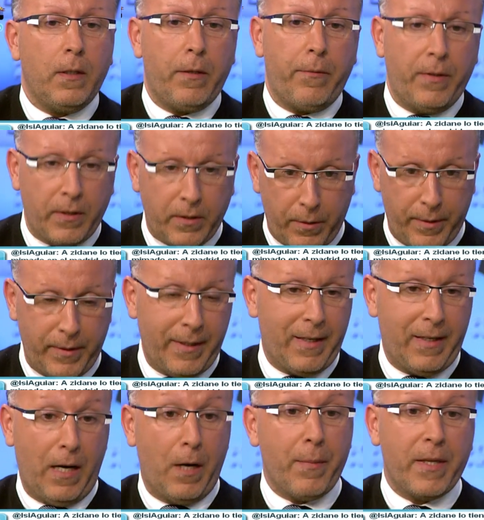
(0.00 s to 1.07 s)
Y evidentemente
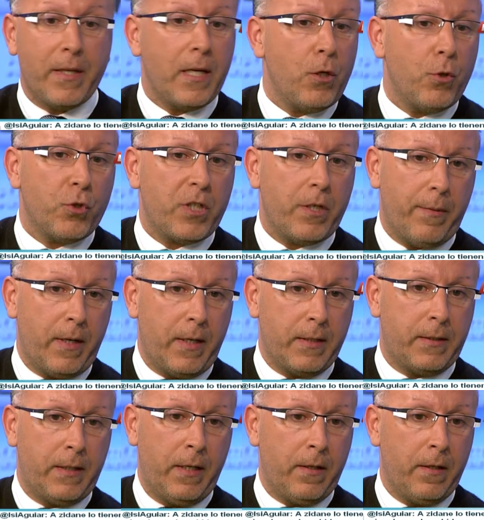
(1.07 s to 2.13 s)
el Real Madrid no se va a
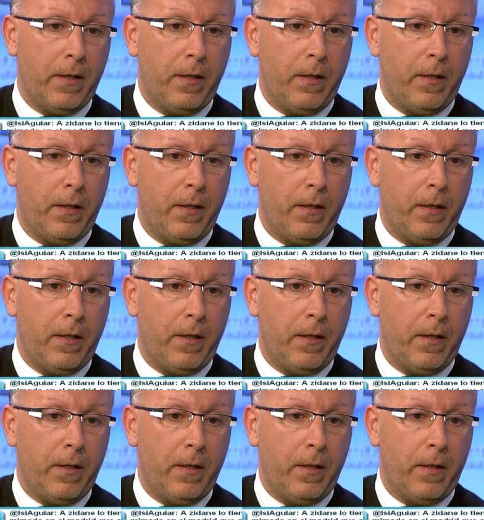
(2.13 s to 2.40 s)
gastar